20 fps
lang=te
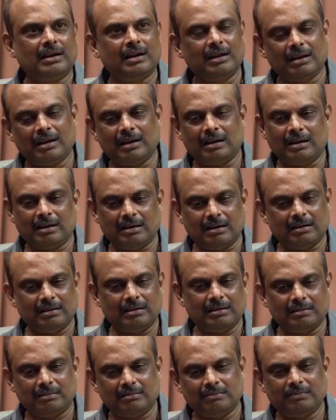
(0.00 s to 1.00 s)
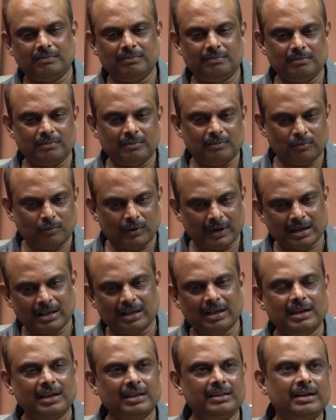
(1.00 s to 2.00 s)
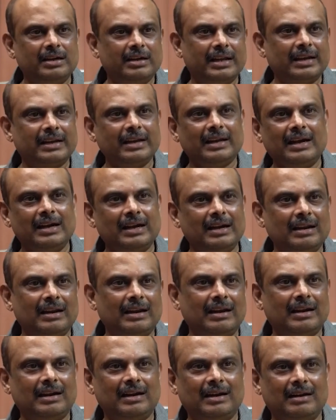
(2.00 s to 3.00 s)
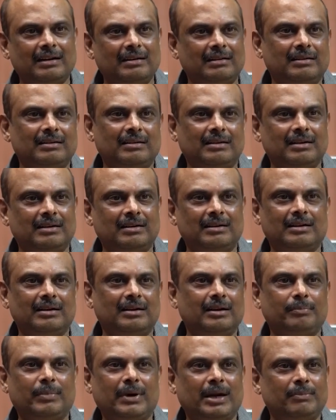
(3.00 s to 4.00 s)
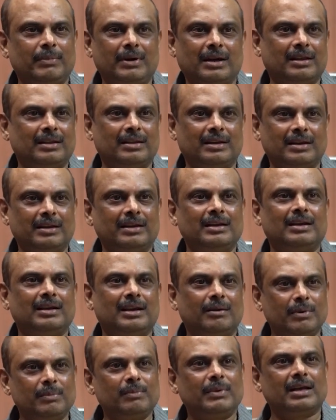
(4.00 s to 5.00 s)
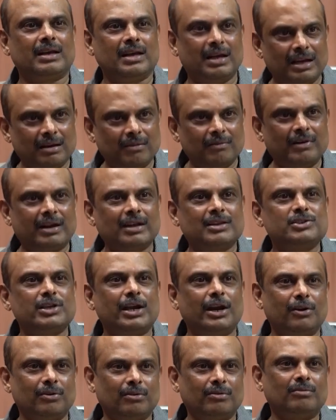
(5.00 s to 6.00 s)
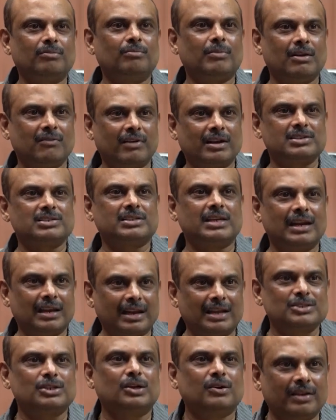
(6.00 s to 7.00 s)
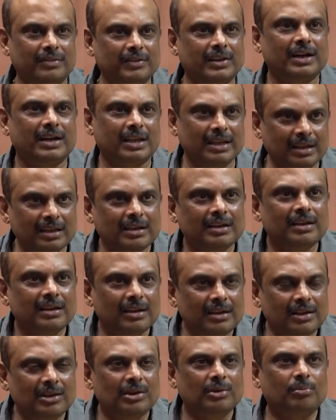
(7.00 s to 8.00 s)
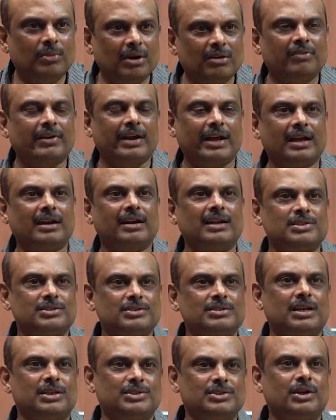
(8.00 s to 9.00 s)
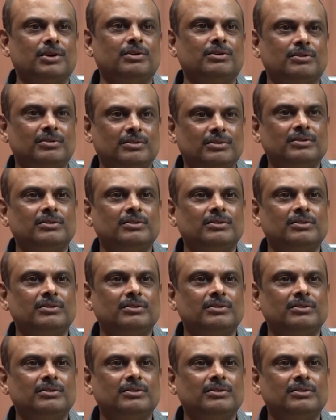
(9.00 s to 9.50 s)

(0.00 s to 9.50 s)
నా వర్క్ అనేది టెక్నికల్ డిపార్ట్మెంట్ కదండి కాబట్టి మనకు ఆ వర్క్ చేయడం మన వర్క్ స్టైల్ నచ్చడం అందరికీ మన ఫ్రాంక్నెస్ నచ్చడం